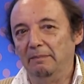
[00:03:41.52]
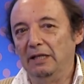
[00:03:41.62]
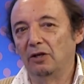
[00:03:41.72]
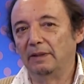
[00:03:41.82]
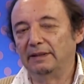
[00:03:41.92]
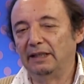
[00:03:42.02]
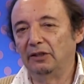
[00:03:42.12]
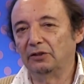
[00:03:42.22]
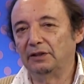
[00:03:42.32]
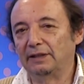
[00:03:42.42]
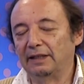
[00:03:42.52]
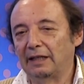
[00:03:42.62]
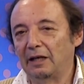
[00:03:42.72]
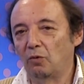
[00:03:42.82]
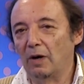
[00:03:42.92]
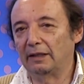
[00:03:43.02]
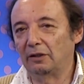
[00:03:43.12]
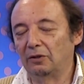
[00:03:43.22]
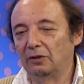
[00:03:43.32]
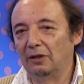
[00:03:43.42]
de
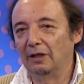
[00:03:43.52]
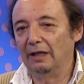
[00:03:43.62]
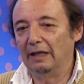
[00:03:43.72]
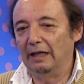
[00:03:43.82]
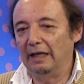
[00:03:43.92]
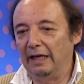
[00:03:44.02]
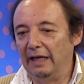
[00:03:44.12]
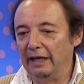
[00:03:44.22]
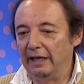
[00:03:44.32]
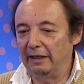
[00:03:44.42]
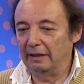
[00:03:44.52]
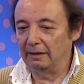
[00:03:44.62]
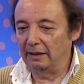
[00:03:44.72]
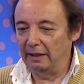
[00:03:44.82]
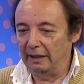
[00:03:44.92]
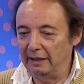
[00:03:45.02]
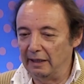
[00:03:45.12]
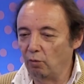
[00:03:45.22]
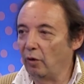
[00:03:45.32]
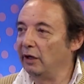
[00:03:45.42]
1964, eh,
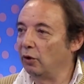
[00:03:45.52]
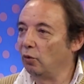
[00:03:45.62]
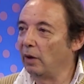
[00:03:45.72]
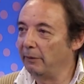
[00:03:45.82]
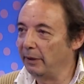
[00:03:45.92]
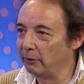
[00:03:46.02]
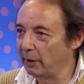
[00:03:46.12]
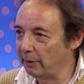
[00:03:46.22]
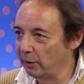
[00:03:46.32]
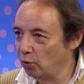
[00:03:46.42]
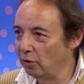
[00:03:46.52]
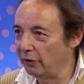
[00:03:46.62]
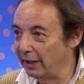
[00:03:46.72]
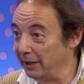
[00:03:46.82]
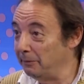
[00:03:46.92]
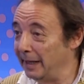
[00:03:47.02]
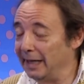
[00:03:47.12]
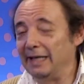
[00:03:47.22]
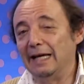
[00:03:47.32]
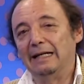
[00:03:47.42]
en el vuelo 991 de
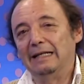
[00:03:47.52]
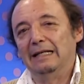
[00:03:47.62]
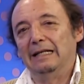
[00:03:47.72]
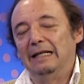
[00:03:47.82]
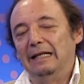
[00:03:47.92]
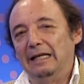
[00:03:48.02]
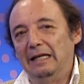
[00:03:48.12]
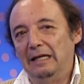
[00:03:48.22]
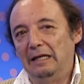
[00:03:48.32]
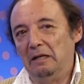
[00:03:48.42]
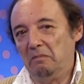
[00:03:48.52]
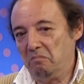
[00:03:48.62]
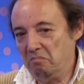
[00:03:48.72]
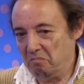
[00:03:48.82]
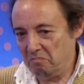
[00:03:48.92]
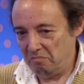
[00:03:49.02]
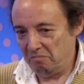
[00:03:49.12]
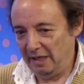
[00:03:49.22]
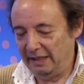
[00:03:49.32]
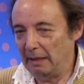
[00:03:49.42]
Iberia, eh,
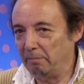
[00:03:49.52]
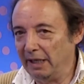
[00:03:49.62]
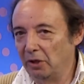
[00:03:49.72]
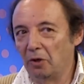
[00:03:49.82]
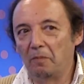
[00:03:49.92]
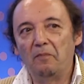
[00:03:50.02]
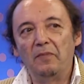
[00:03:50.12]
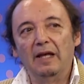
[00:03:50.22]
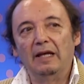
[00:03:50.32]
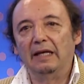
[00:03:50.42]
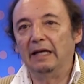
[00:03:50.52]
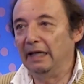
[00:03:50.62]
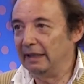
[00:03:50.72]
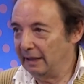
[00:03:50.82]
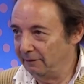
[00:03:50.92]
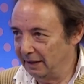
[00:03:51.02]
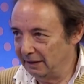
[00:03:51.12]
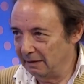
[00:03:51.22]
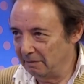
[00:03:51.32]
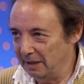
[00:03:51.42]
está Perón, está
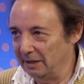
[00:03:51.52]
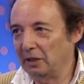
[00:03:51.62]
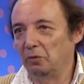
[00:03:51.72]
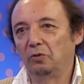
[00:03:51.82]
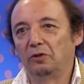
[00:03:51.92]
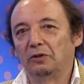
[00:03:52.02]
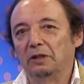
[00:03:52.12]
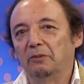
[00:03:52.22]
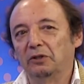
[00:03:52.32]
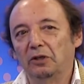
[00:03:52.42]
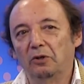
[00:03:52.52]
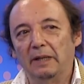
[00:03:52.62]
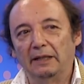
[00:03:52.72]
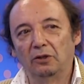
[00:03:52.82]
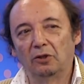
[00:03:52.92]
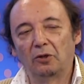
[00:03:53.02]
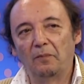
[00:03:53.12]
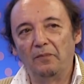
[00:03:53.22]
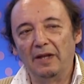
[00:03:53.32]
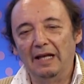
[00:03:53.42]
efectivamente Augusto Timoteo
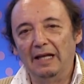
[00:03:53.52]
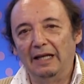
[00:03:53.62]
Bandor,